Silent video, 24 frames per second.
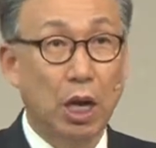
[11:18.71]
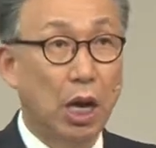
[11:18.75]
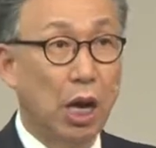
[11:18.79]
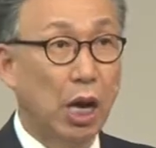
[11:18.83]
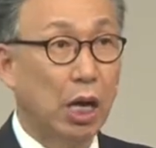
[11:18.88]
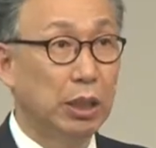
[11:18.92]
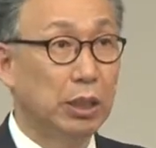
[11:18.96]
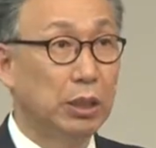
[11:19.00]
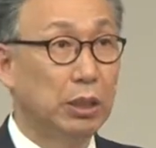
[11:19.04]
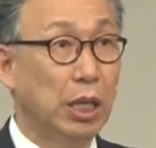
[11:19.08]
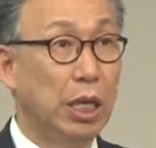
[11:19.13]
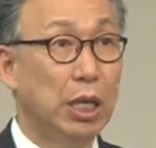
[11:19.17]

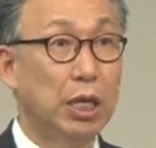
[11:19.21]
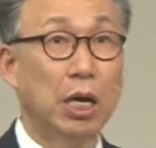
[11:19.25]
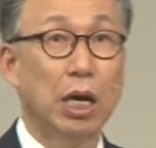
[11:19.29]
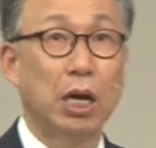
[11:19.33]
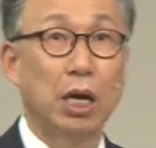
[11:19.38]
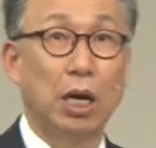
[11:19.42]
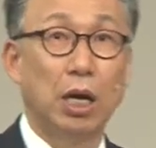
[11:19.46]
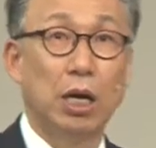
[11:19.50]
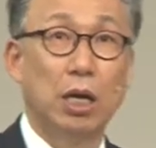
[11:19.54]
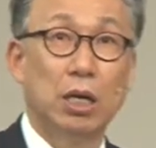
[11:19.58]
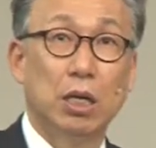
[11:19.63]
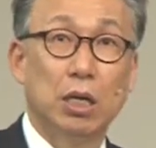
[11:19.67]
아니
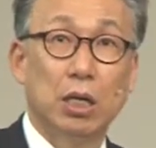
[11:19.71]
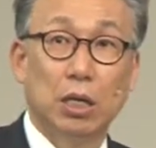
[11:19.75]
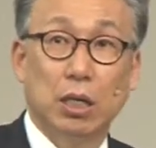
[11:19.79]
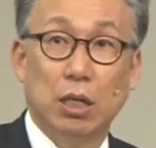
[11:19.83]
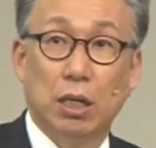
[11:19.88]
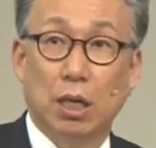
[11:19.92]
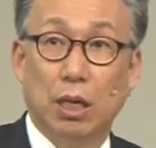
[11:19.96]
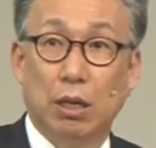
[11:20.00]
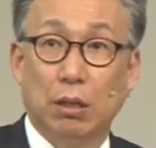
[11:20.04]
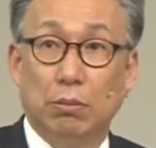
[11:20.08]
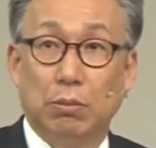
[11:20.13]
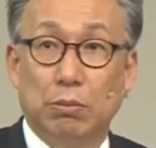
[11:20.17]
내가
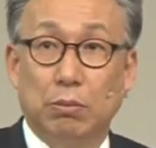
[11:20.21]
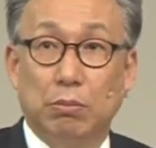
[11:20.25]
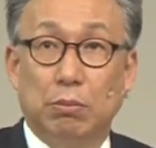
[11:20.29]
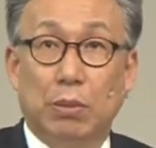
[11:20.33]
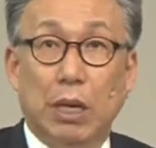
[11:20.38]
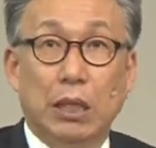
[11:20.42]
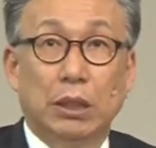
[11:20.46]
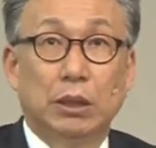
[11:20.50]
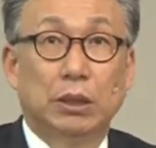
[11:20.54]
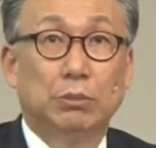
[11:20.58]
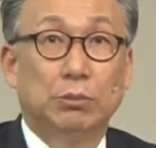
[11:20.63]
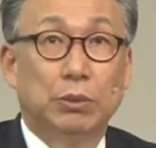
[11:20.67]
아,
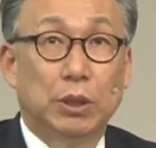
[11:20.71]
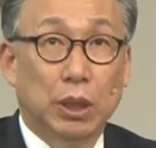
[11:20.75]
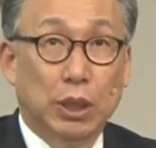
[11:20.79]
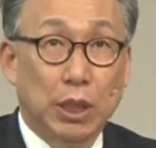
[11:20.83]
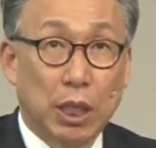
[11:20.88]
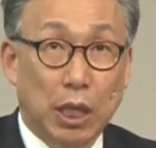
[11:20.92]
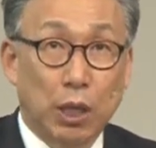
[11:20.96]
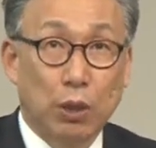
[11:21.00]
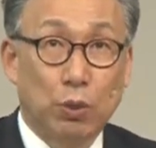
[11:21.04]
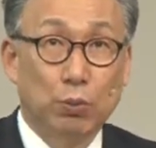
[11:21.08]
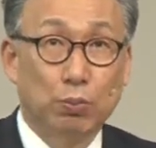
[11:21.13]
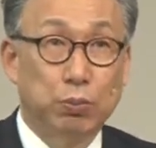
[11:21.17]
말씀
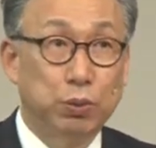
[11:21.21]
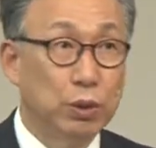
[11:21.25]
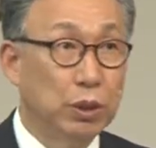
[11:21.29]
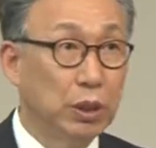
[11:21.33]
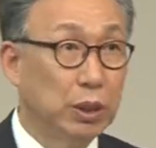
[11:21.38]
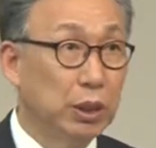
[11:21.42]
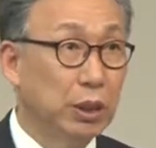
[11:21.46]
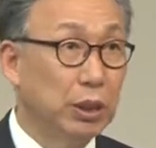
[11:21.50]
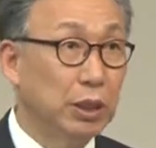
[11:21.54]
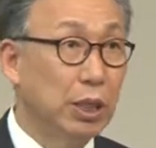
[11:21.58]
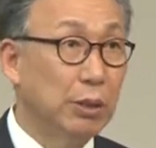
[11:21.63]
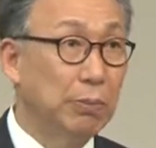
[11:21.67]
전달하고
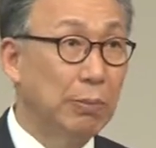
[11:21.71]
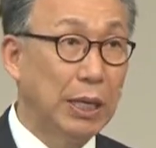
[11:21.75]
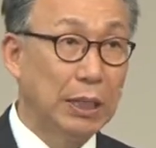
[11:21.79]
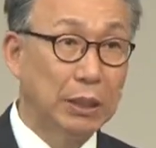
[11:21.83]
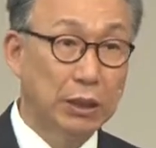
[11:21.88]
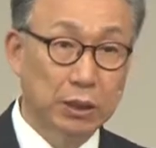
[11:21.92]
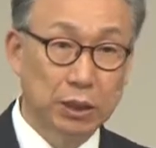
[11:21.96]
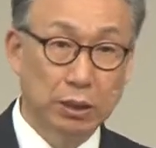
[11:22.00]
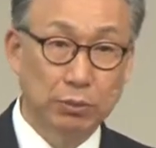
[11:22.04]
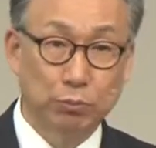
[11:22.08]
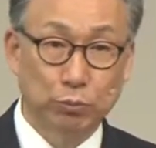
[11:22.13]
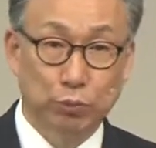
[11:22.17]
불렀는데
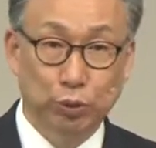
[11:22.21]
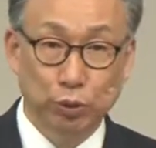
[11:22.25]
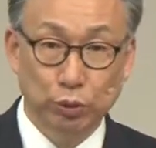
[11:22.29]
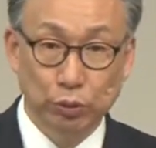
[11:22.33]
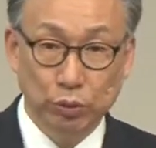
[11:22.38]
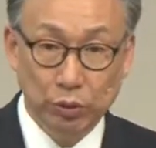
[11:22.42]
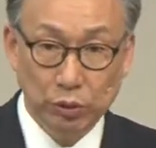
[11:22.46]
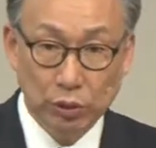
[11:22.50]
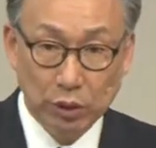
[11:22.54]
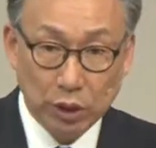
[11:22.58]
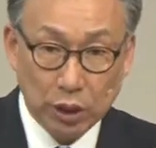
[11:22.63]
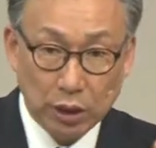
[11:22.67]
말씀
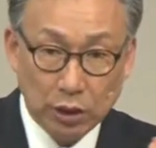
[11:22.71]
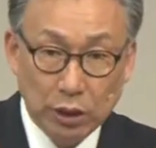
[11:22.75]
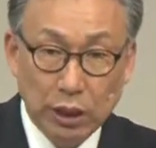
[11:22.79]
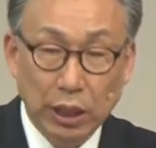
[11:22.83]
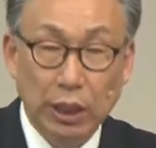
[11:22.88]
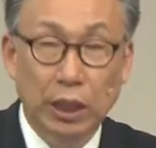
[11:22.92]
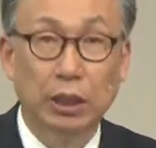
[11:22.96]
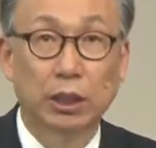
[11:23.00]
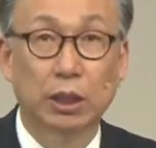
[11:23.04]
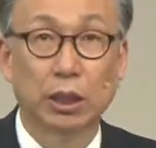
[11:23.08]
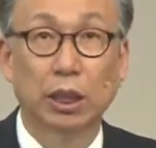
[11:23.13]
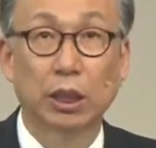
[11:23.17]

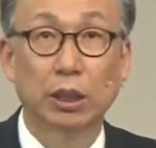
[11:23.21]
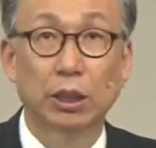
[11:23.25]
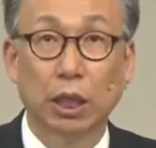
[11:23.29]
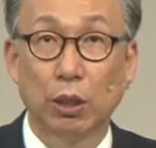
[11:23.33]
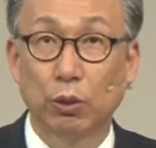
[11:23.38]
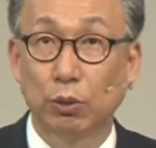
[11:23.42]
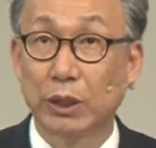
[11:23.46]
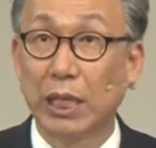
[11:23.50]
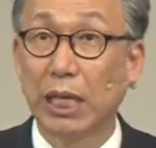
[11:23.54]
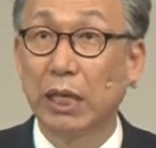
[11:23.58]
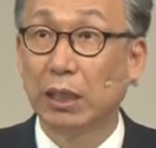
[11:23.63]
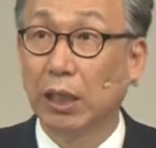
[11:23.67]
충성되게
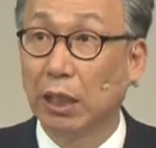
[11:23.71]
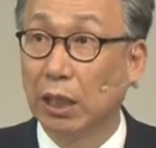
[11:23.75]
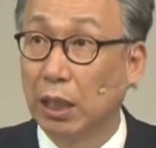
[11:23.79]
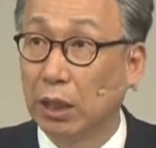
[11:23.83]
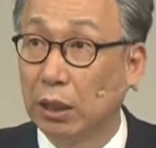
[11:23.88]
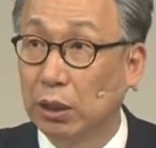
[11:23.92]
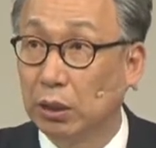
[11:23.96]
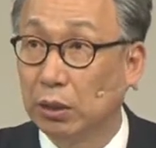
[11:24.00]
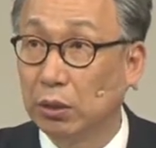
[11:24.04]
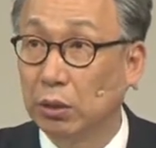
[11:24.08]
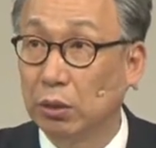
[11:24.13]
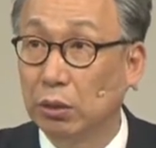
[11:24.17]
전했다고 상달라
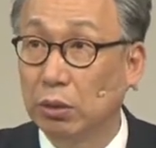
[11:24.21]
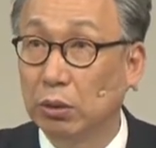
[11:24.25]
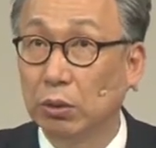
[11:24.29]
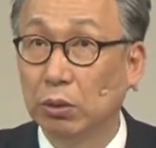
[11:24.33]
그래요?